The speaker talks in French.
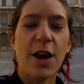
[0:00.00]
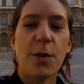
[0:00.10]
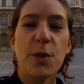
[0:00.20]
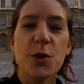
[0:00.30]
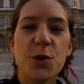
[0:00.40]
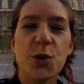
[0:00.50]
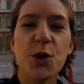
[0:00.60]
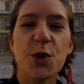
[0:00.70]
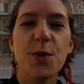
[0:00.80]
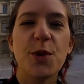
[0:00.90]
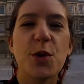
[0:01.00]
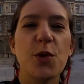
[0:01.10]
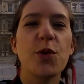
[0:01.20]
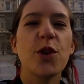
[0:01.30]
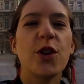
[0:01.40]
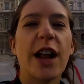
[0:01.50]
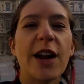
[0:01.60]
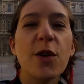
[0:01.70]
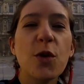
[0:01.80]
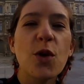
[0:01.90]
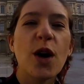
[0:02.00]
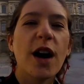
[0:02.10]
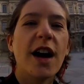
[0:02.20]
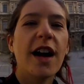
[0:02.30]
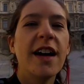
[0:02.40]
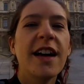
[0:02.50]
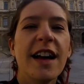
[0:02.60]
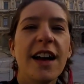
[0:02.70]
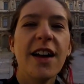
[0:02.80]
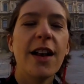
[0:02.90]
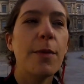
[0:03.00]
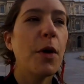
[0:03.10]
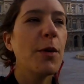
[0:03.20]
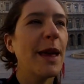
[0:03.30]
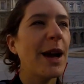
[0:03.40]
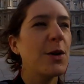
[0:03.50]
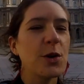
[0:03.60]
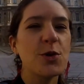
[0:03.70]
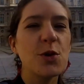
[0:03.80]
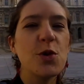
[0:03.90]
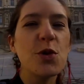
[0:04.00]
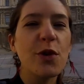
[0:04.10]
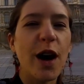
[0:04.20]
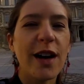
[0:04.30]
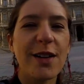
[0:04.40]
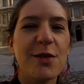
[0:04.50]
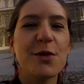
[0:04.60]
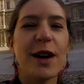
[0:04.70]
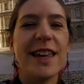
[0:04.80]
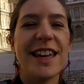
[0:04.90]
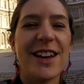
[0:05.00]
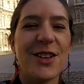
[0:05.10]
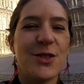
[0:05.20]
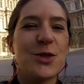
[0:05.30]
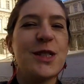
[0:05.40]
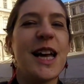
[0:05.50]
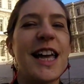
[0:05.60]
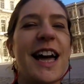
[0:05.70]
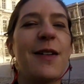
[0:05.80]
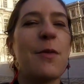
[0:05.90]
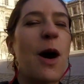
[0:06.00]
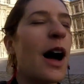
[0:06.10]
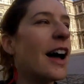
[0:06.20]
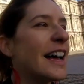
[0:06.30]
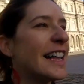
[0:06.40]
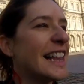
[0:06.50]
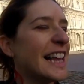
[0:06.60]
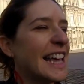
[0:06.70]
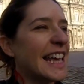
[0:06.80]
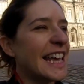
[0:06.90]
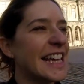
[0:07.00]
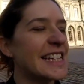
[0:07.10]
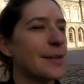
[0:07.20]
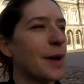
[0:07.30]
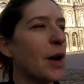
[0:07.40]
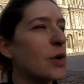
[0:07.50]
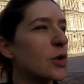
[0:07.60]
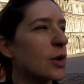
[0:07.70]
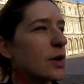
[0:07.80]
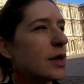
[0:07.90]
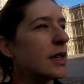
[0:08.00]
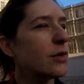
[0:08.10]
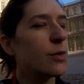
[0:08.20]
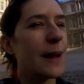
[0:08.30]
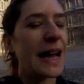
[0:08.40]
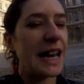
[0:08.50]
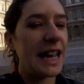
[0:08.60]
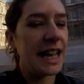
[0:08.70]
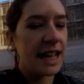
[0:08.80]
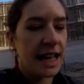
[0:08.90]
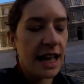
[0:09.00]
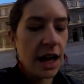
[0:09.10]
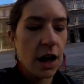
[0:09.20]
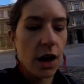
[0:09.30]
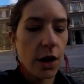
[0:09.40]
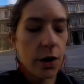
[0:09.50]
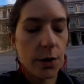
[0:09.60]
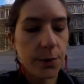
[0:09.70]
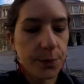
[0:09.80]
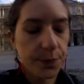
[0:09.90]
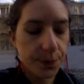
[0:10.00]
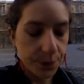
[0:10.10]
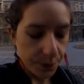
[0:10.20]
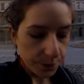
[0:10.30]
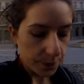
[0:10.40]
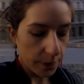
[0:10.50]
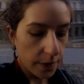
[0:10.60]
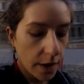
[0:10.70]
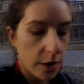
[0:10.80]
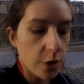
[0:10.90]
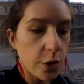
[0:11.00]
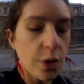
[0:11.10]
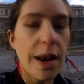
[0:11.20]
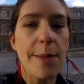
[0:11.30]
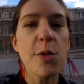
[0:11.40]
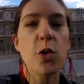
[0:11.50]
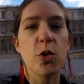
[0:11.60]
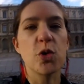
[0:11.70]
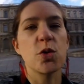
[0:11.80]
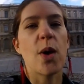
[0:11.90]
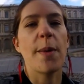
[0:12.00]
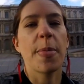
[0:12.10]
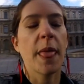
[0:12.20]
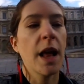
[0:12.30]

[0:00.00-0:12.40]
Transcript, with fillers: Alors bonjour, je me trouve dans la cour, euh, euh, la première cour du Louvre que vous voyez euh, juste derrière moi. Et j'aimerais aujourd'hui vous parler de l'amour de soi.